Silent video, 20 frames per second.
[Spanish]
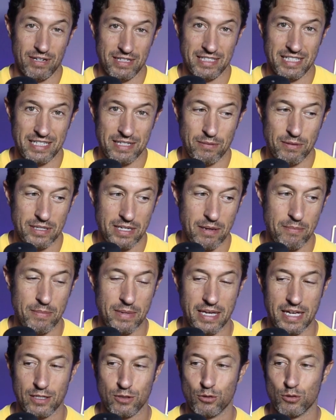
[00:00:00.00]
ya sabéis que en mi
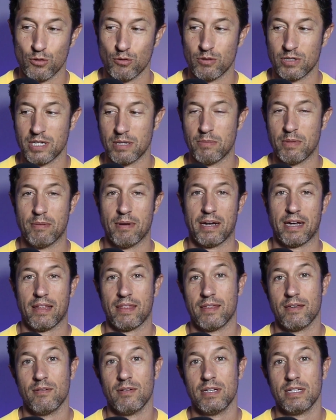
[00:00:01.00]
caso son
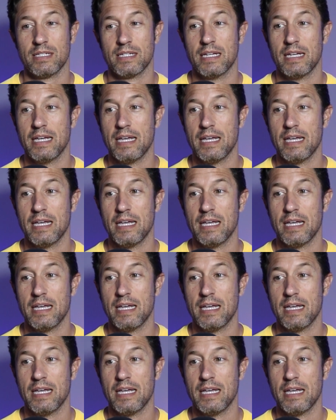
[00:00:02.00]
semivacaciones,